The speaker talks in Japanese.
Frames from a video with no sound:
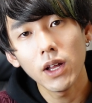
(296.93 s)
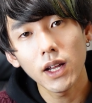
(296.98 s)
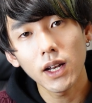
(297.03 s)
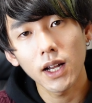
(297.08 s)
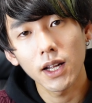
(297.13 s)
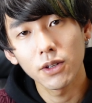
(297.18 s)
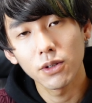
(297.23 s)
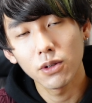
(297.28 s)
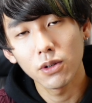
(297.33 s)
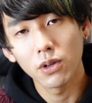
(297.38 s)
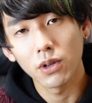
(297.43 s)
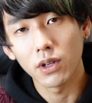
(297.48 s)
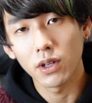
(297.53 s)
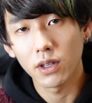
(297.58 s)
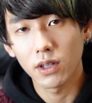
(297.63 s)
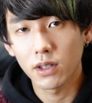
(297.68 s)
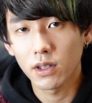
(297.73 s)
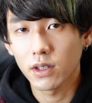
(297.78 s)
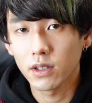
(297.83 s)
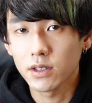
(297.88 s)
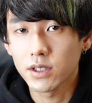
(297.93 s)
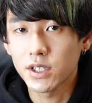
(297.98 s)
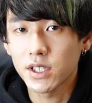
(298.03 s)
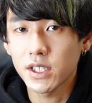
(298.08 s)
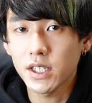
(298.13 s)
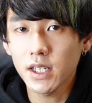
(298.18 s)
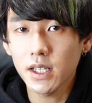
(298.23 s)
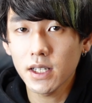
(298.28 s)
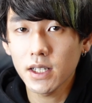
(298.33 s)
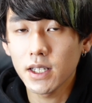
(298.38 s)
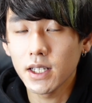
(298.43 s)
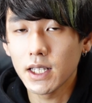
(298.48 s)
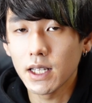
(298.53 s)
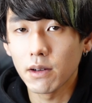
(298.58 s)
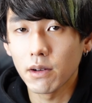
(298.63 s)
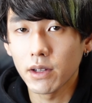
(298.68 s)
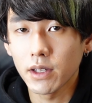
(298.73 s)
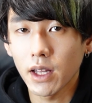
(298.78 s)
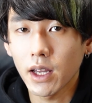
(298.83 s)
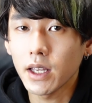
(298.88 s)
れらの真理
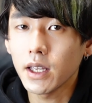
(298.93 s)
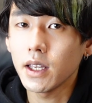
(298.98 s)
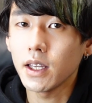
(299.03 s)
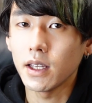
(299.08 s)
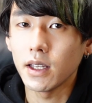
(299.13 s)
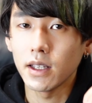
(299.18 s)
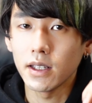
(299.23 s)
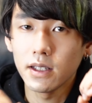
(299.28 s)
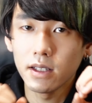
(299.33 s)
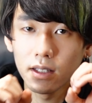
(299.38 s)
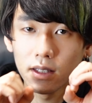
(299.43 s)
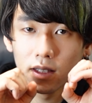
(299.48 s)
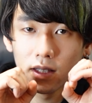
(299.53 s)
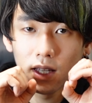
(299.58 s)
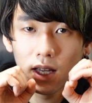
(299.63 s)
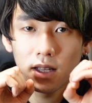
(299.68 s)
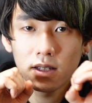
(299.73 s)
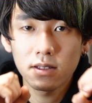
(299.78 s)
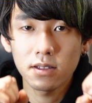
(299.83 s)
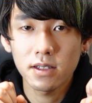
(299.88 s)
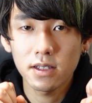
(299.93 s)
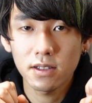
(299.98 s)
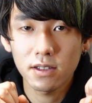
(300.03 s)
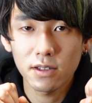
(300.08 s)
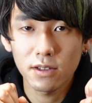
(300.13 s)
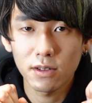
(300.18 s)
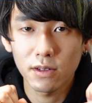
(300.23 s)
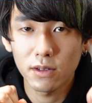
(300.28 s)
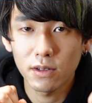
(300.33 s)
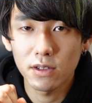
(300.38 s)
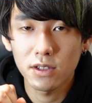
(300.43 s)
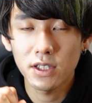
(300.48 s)
ではない現実、